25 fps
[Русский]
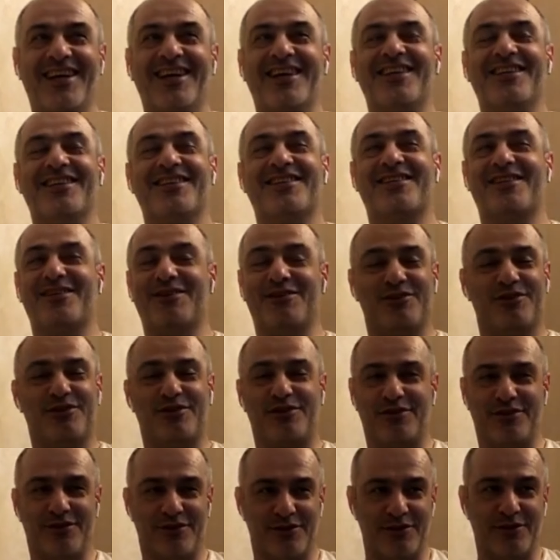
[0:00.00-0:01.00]
То есть
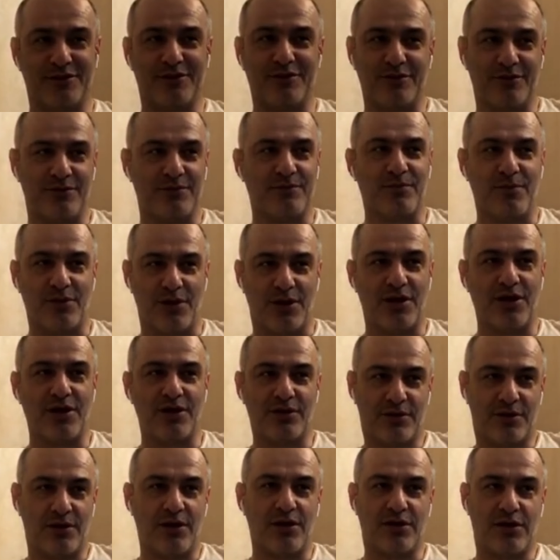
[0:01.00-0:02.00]
э, э,
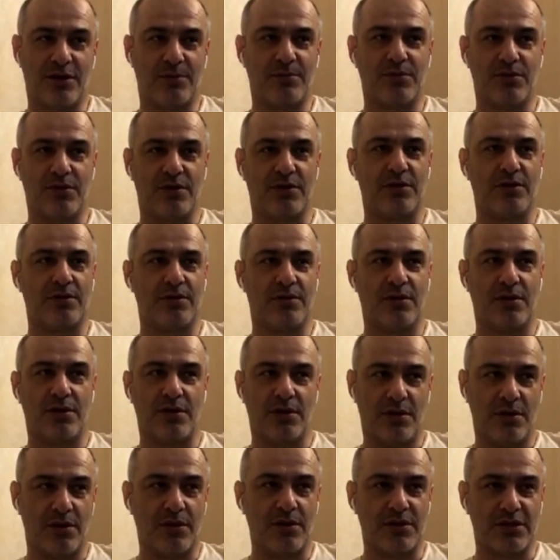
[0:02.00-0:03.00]
это было
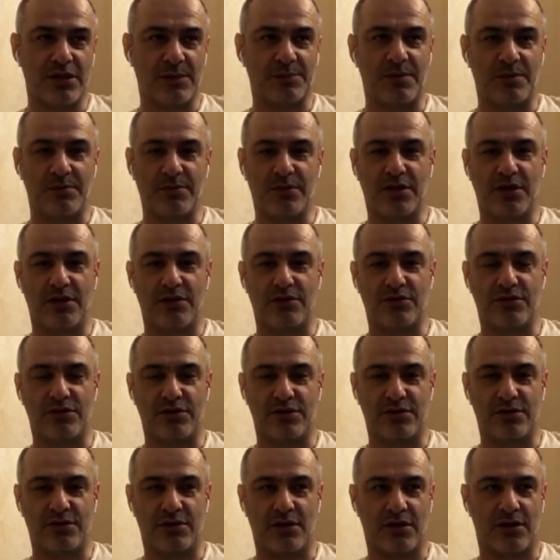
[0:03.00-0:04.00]
э, запоминающаяся
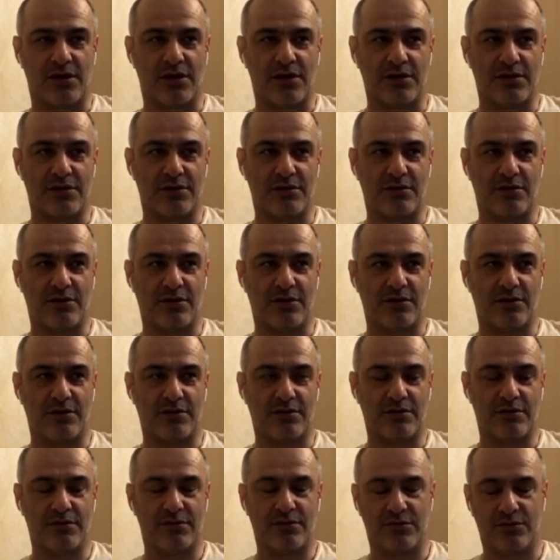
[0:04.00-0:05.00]
такая история.
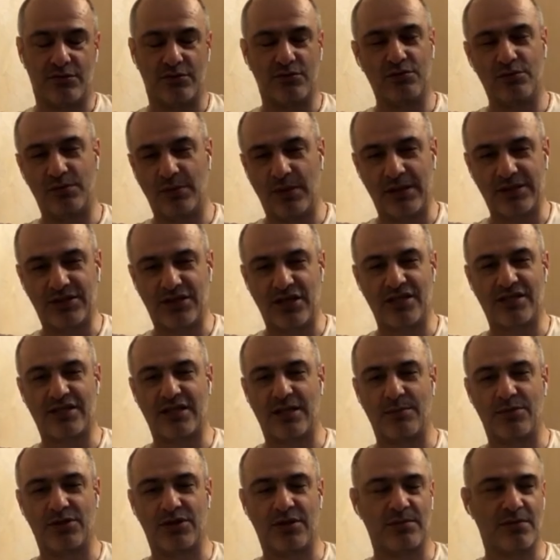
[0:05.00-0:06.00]
Ну, я часто
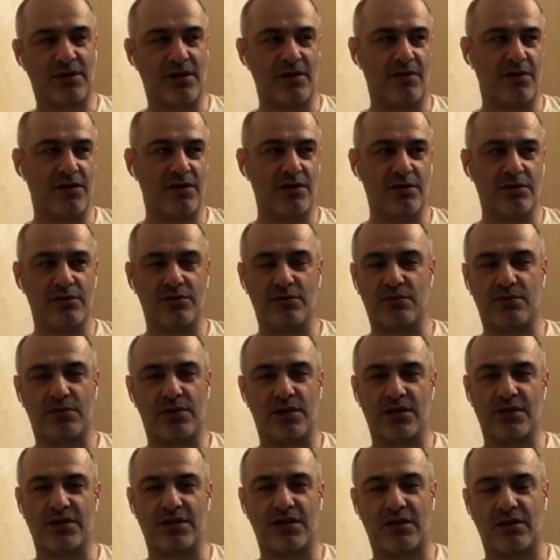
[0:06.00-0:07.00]
об этом говорил, ну, я
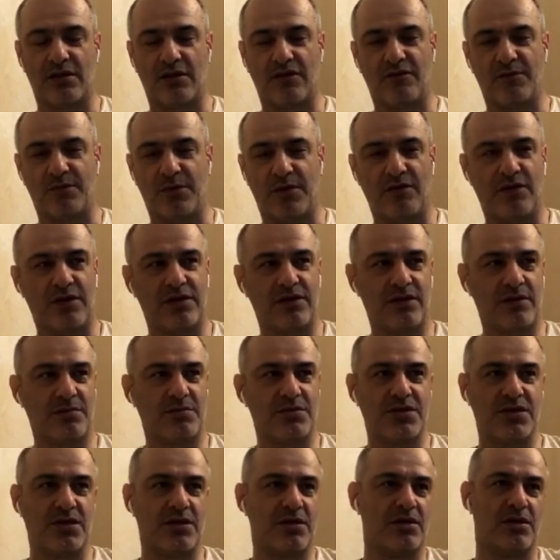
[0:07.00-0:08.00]
не знаю, там, в приватных
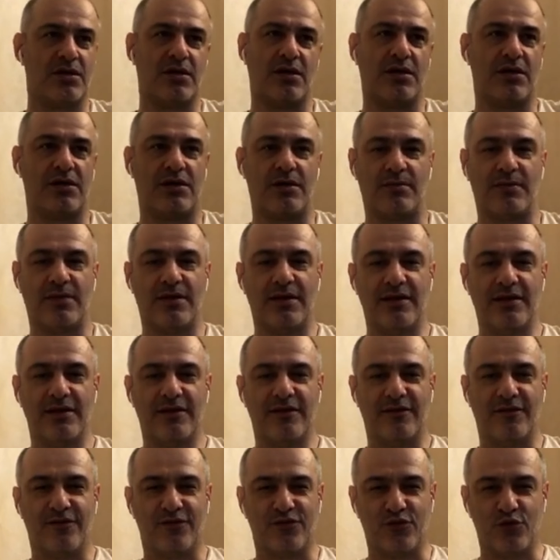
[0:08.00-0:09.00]
беседах или там,
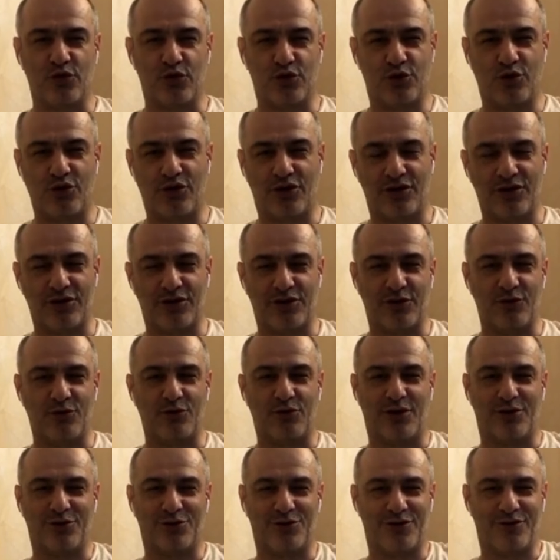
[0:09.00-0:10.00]
в двух-трех интервью,
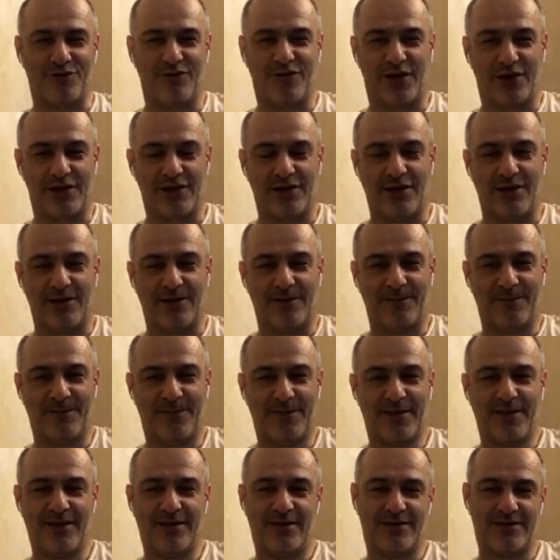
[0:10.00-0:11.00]
которые выходили
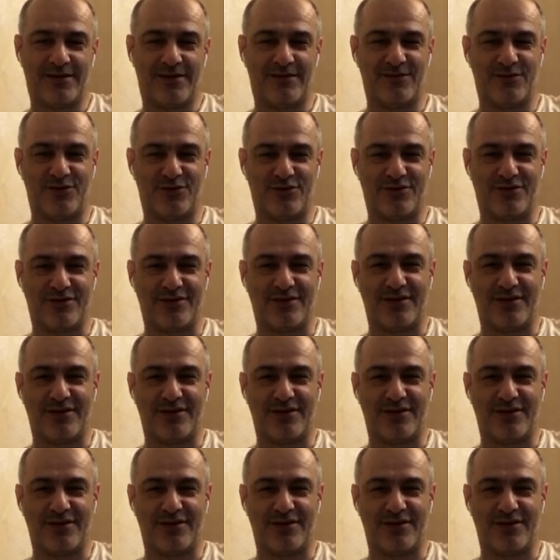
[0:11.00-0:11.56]
за всю жизнь.